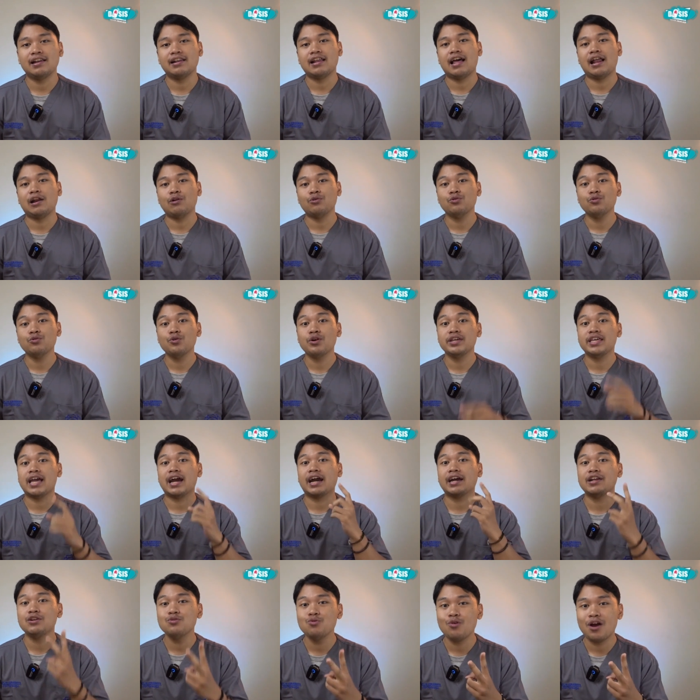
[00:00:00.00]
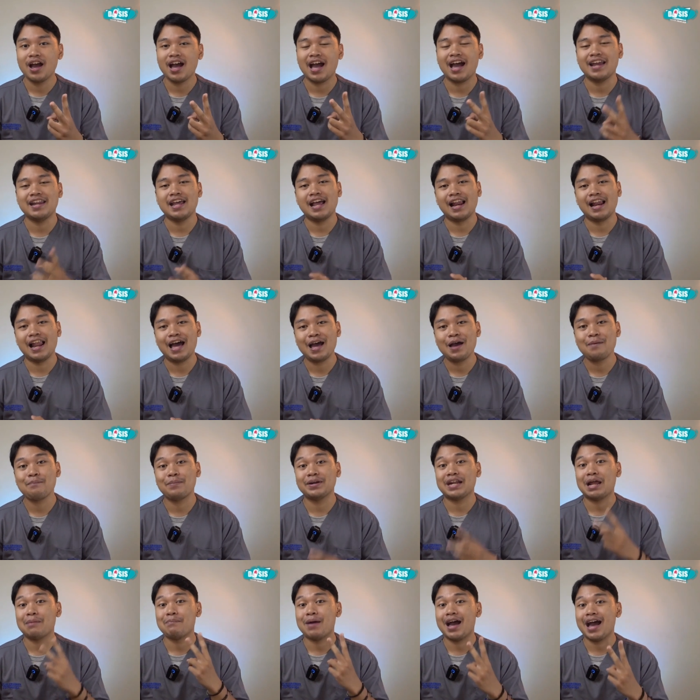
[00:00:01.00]
Lalu yang kedua adalah
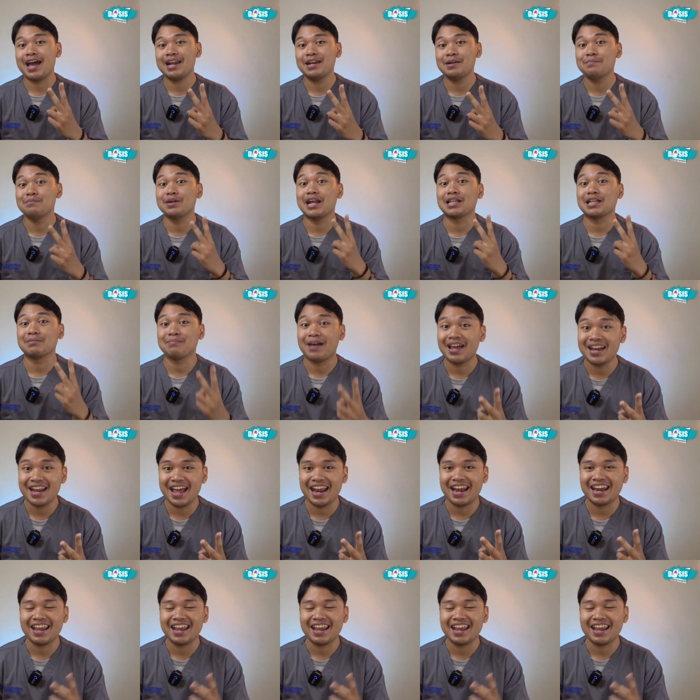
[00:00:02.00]
penambahan berat badan.